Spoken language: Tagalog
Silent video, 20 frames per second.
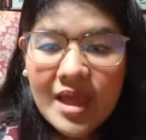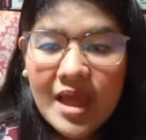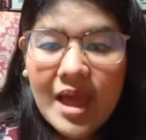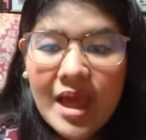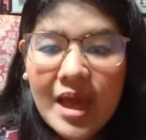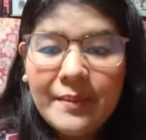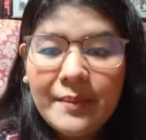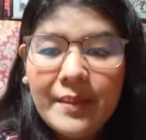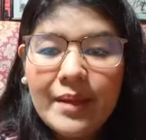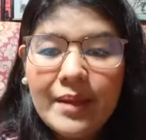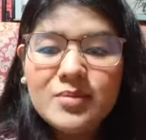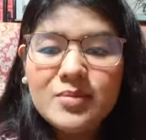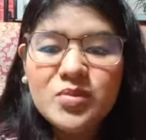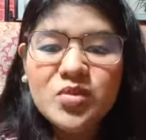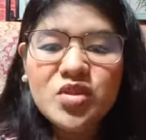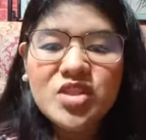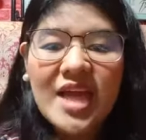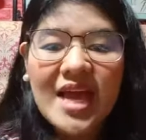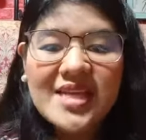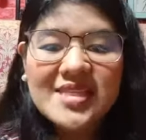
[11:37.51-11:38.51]
ma'am
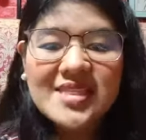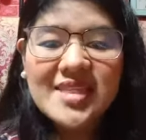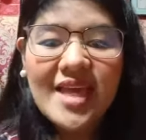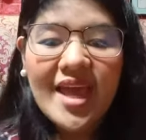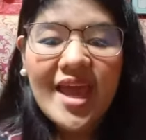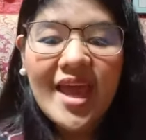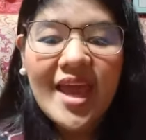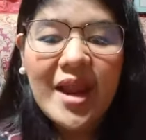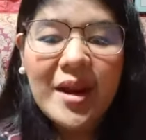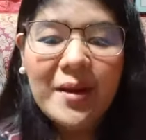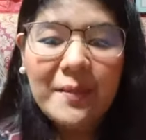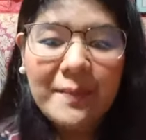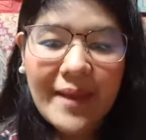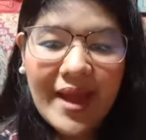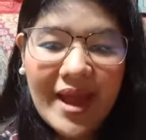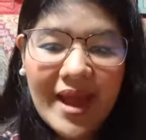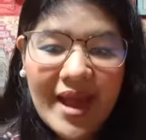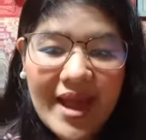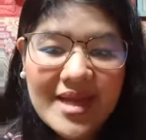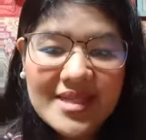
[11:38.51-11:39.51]
Jesse
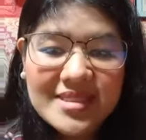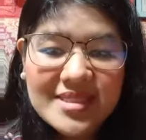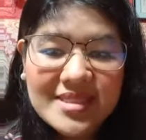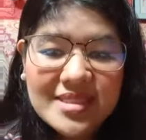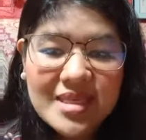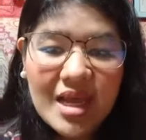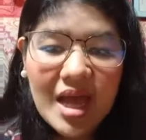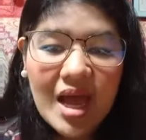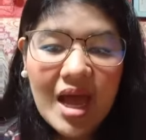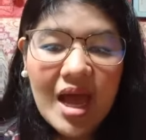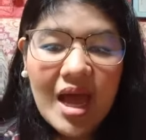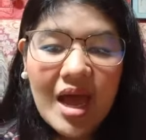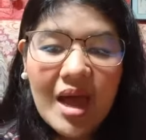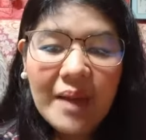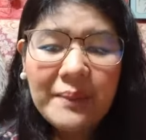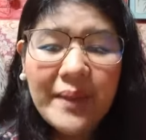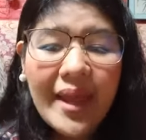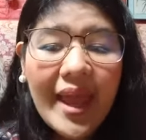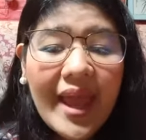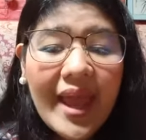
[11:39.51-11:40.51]
Herbas, uh,
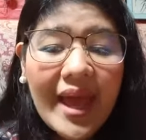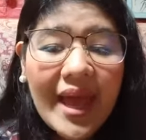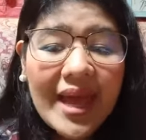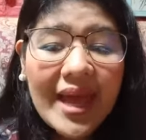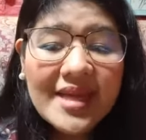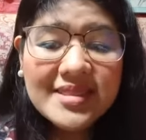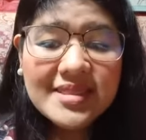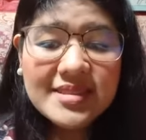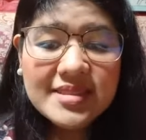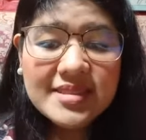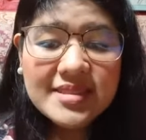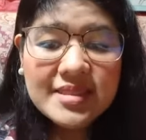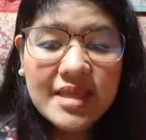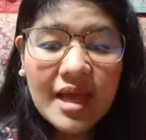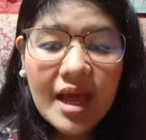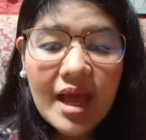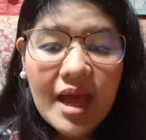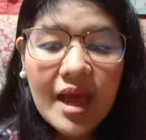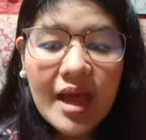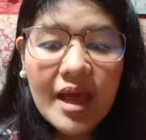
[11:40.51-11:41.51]
may I ask, uh,
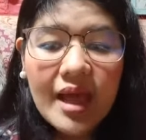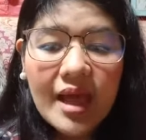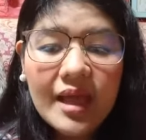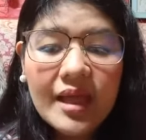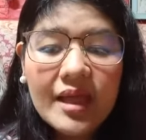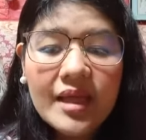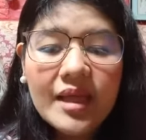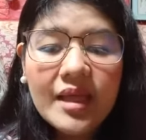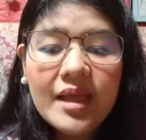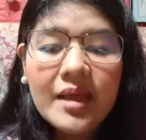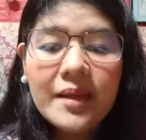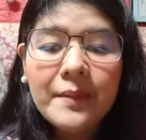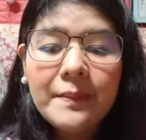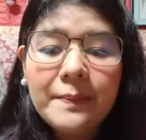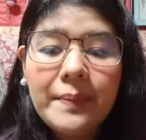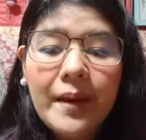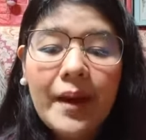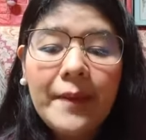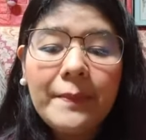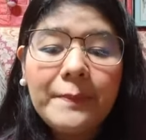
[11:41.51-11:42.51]
ah, uh, ah,
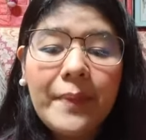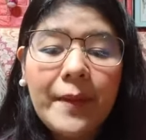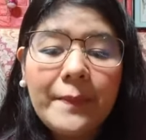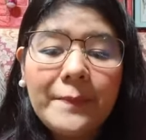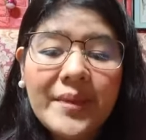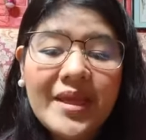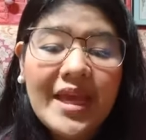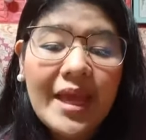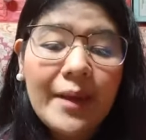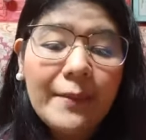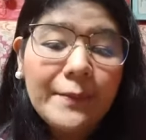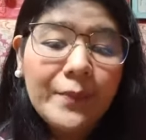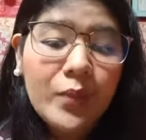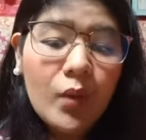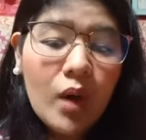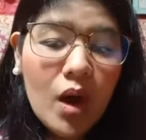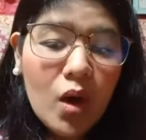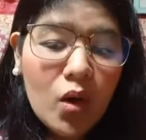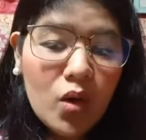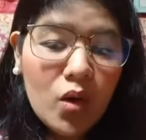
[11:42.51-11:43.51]
papa-PM po
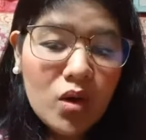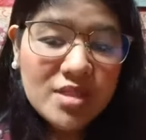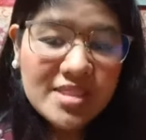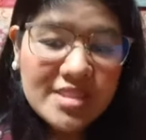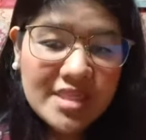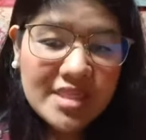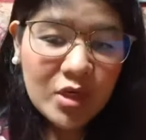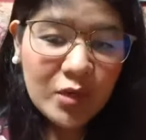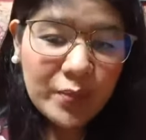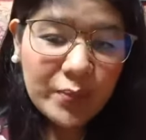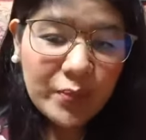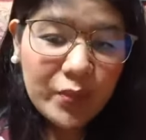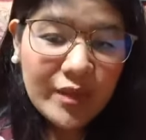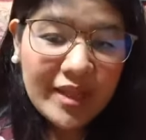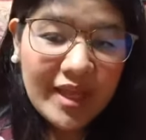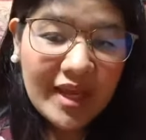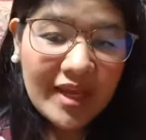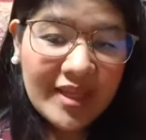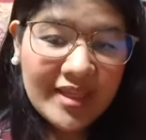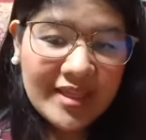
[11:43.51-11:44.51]
ako, sino po
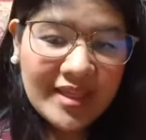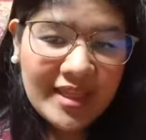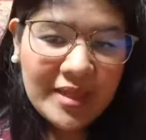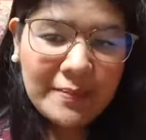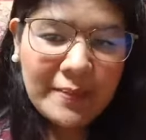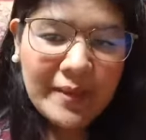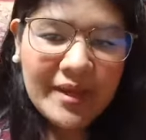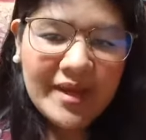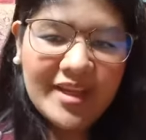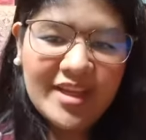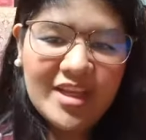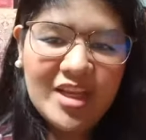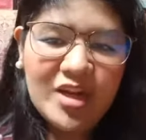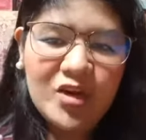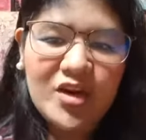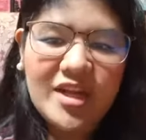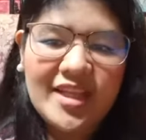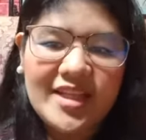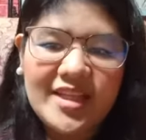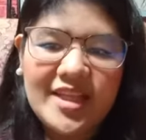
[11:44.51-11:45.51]
yung hindi pa
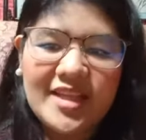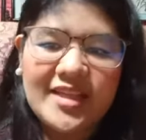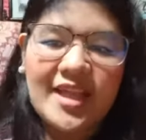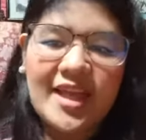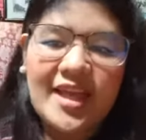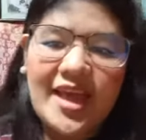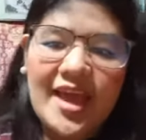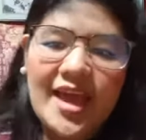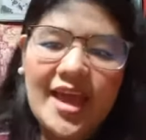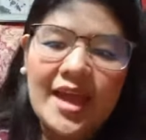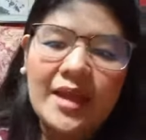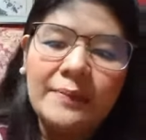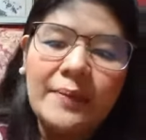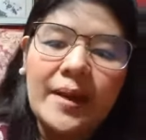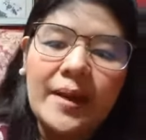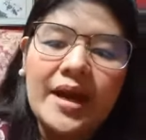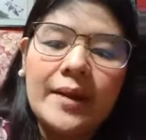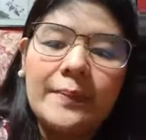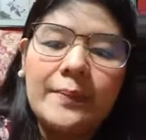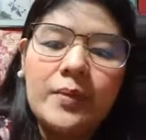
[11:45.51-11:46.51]
nagkikritik na yan
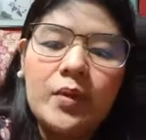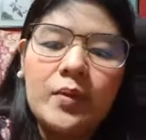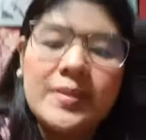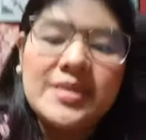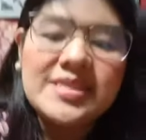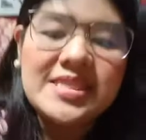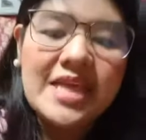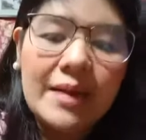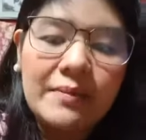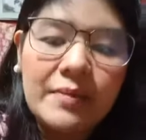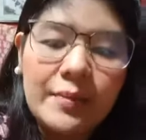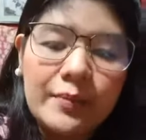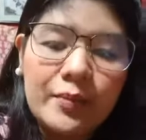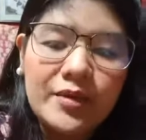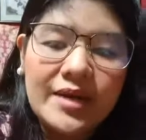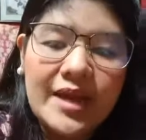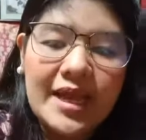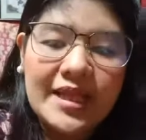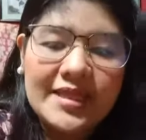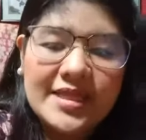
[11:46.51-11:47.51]
para po masabi po
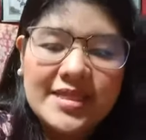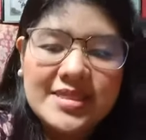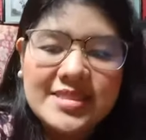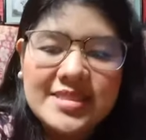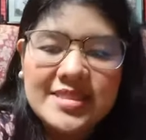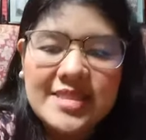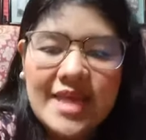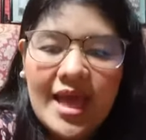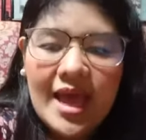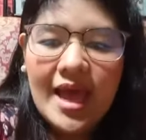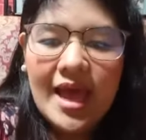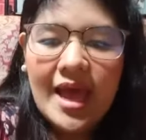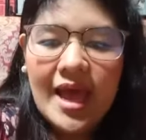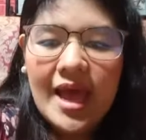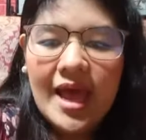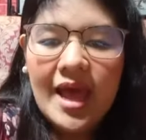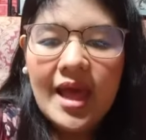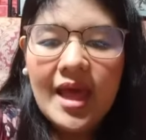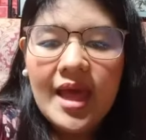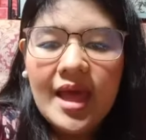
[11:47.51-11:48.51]
natin sa
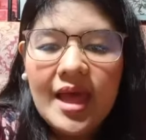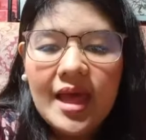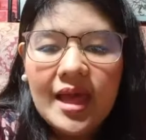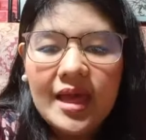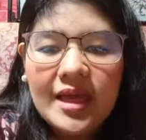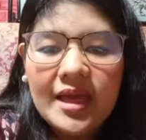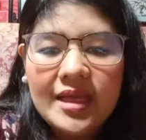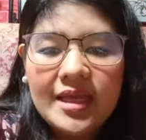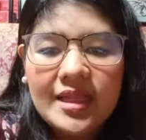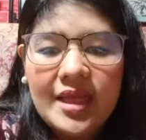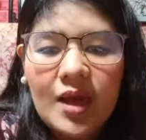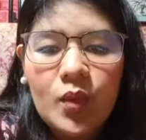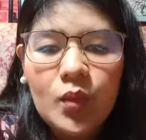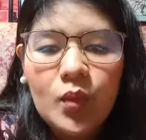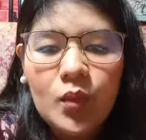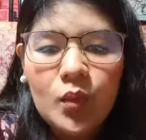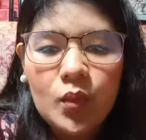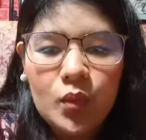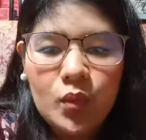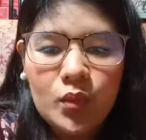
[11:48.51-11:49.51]

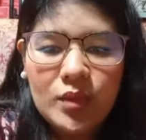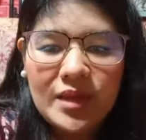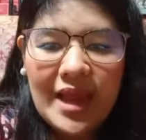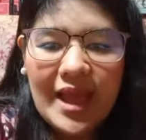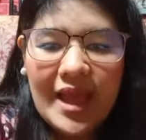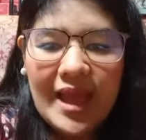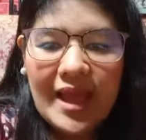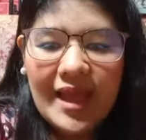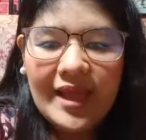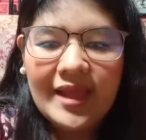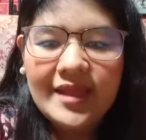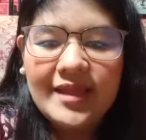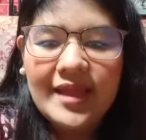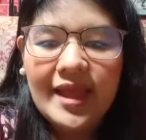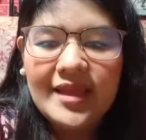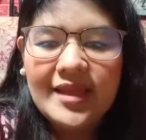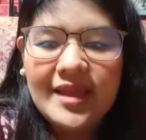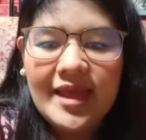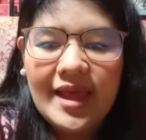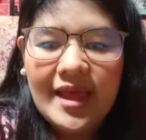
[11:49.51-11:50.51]
kinauukulan.
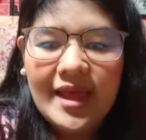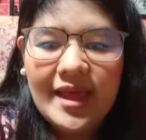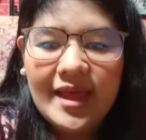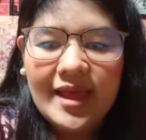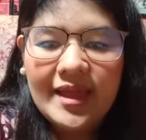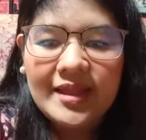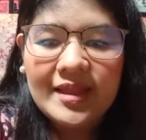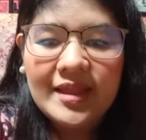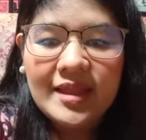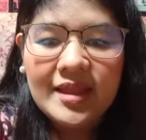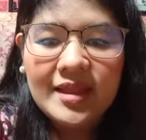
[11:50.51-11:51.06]
Ayan.